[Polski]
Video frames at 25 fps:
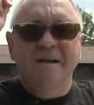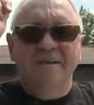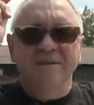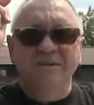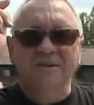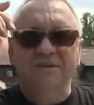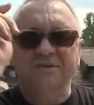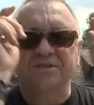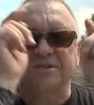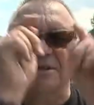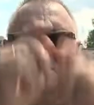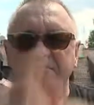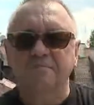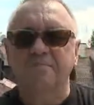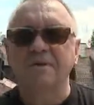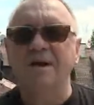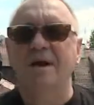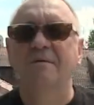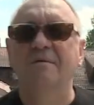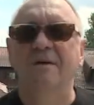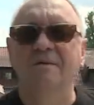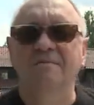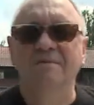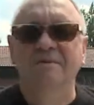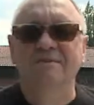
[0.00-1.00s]
jeszcze
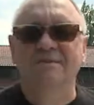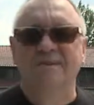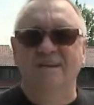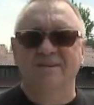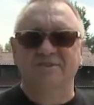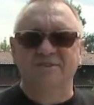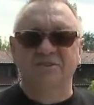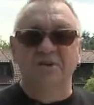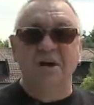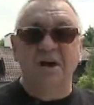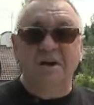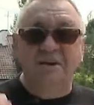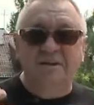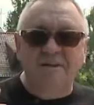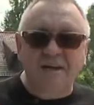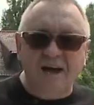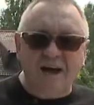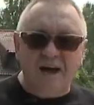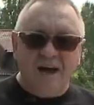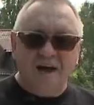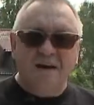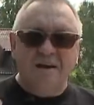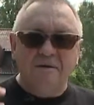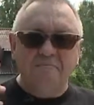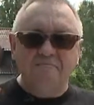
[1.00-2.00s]
biała wersja czarna,
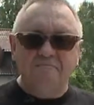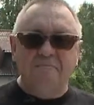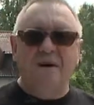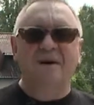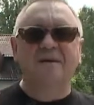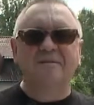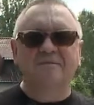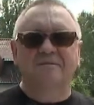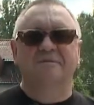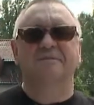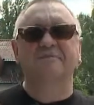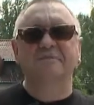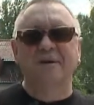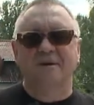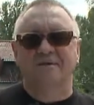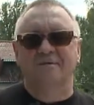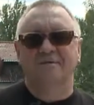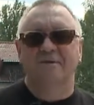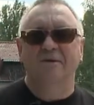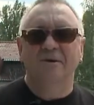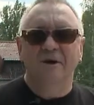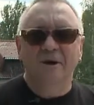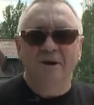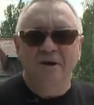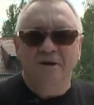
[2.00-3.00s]
ale bardzo,
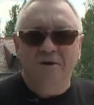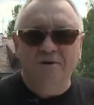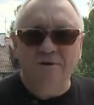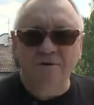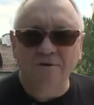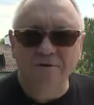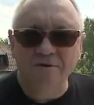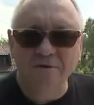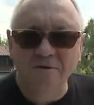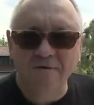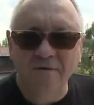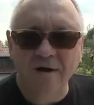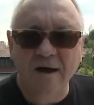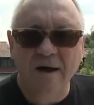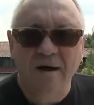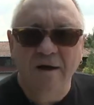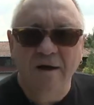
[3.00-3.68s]
bardzo kolorowa.